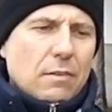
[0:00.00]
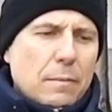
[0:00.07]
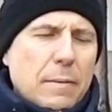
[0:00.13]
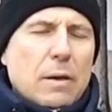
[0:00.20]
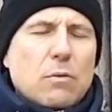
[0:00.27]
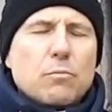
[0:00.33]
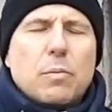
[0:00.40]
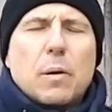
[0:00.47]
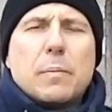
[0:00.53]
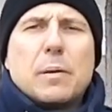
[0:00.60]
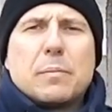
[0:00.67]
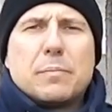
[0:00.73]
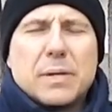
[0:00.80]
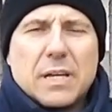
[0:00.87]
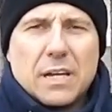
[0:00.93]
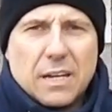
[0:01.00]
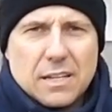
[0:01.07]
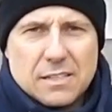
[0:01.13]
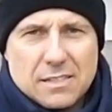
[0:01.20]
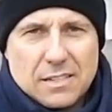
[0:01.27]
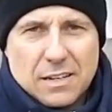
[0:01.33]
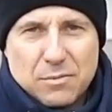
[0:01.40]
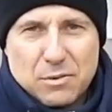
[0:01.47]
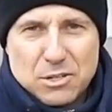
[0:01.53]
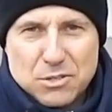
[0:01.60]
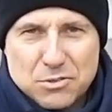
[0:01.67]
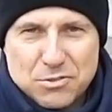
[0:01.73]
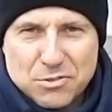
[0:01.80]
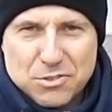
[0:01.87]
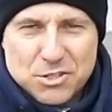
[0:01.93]
Vabbè, un po' per pigrizia,
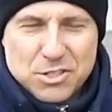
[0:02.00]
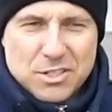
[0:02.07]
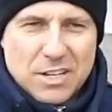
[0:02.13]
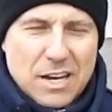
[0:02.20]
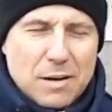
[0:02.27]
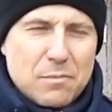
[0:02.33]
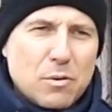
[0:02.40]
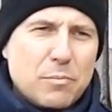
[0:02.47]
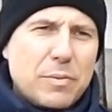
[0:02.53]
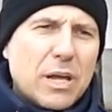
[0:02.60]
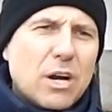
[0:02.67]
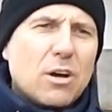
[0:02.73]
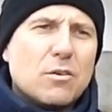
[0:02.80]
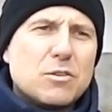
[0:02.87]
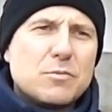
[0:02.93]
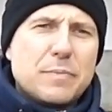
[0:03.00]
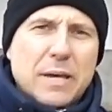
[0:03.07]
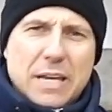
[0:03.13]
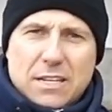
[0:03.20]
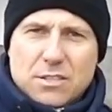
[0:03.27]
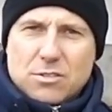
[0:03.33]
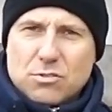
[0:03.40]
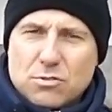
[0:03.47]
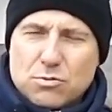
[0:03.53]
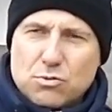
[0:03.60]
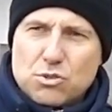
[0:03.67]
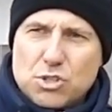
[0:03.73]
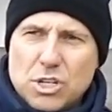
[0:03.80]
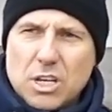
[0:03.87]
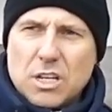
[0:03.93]
questo ci siamo. Però spesso
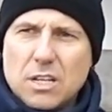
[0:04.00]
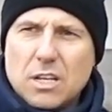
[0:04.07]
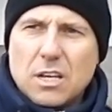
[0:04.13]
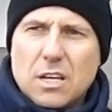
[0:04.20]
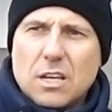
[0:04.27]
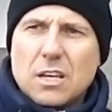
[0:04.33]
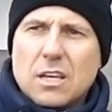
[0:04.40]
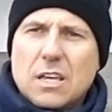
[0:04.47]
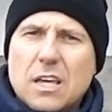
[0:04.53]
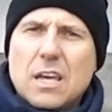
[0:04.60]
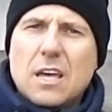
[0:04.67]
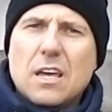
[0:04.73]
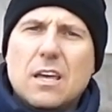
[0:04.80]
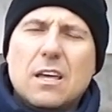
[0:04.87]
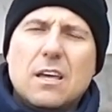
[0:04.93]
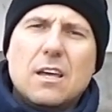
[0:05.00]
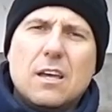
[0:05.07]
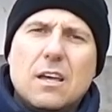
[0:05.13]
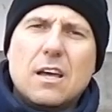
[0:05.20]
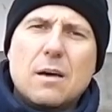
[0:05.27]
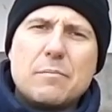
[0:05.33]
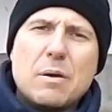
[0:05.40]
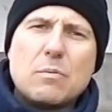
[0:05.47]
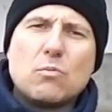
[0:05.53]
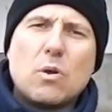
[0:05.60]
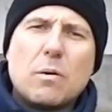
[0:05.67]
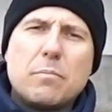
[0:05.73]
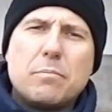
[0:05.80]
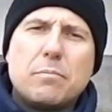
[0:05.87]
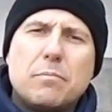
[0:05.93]
succede che eh, abbiamo
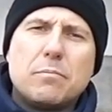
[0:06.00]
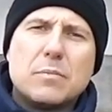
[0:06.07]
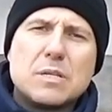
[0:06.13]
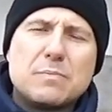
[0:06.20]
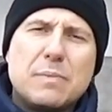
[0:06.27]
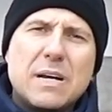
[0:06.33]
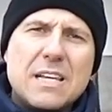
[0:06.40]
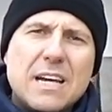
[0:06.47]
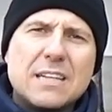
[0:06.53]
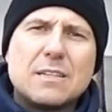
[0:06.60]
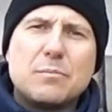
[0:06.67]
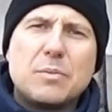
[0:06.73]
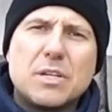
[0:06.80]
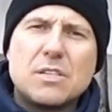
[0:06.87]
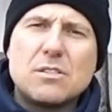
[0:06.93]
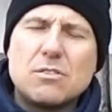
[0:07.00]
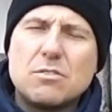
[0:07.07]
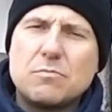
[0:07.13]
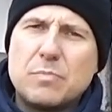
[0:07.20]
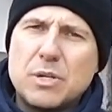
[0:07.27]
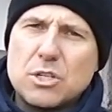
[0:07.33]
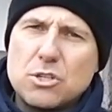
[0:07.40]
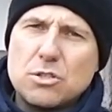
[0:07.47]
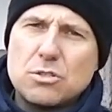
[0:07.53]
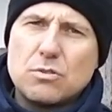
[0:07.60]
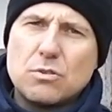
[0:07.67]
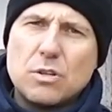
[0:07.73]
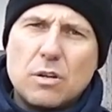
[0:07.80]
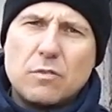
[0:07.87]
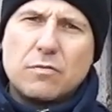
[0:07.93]
una sbagliata per
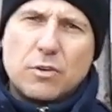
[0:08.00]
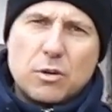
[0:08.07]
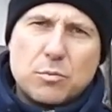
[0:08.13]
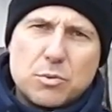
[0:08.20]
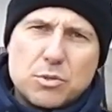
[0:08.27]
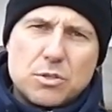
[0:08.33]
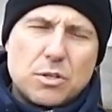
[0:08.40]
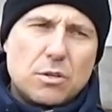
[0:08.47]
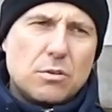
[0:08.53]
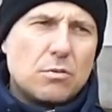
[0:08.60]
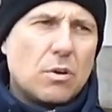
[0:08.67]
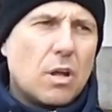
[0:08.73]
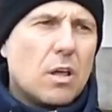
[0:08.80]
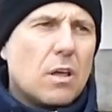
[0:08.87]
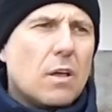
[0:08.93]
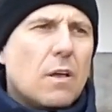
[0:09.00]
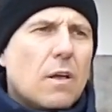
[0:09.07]
percezione del freno posteriore.